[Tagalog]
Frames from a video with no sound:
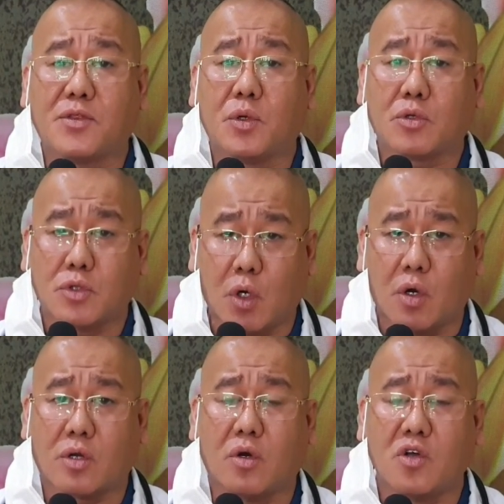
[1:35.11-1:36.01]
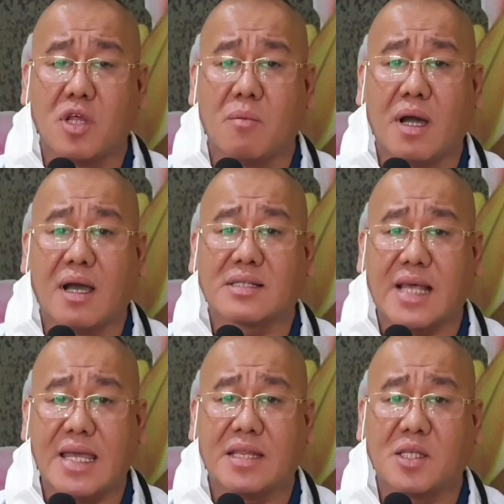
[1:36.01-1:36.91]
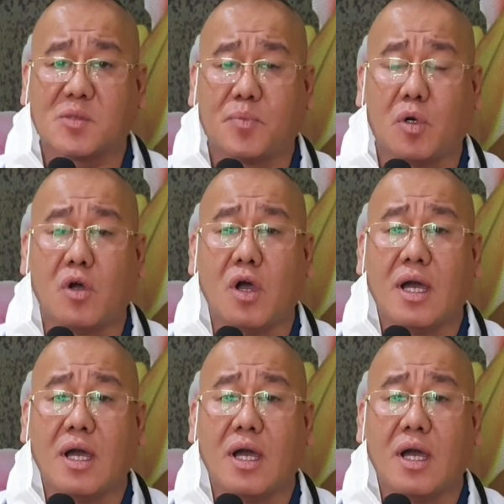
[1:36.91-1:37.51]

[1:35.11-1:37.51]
doktor o ng mga scientist pong